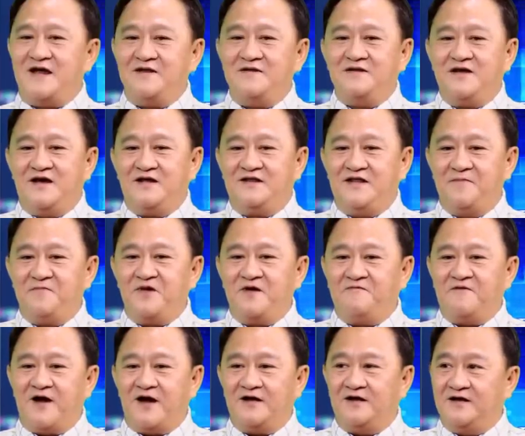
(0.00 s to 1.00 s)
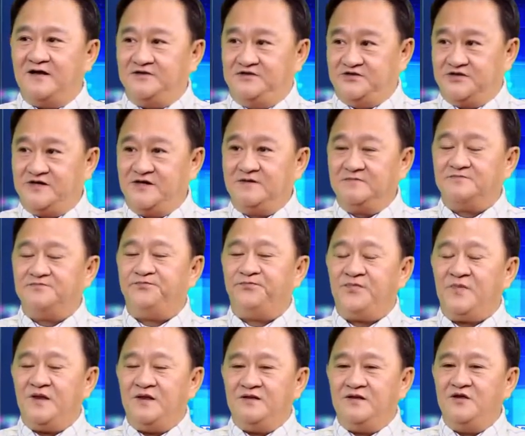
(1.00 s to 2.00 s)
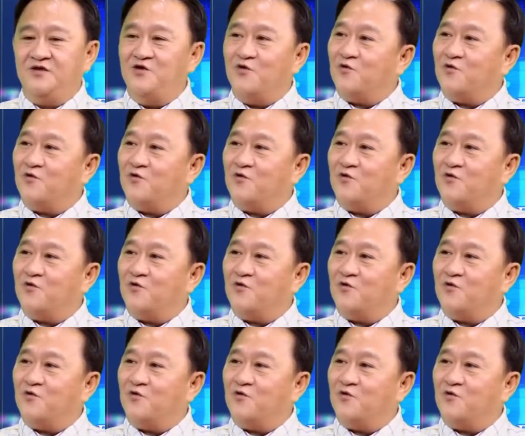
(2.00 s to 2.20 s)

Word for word: anh à, tiếp cái phần trước. Ví dạ.